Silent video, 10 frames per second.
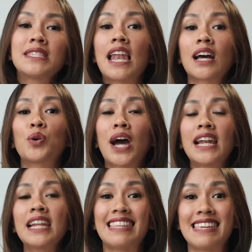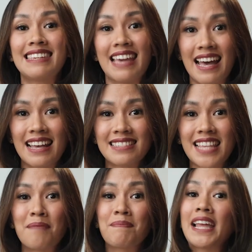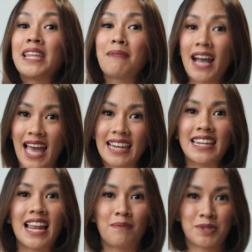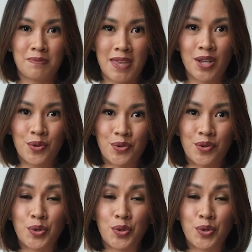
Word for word: bisa lakukan 3 sampai 5 kali dalam seminggu.